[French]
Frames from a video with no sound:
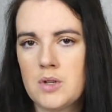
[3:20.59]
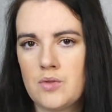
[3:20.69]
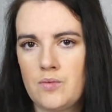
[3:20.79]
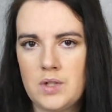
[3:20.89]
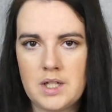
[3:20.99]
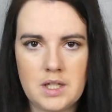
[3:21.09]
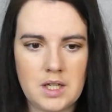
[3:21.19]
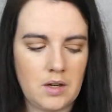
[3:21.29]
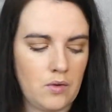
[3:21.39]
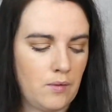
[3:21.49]
mais je vous les
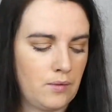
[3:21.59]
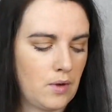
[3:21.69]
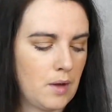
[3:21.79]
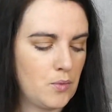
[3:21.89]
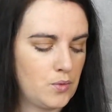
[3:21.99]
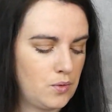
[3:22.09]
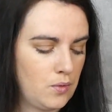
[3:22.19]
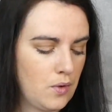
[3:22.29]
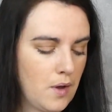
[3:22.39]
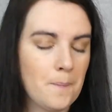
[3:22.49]
dirai au fur et à
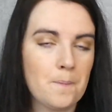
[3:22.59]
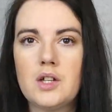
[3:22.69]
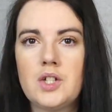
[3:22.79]
mesure.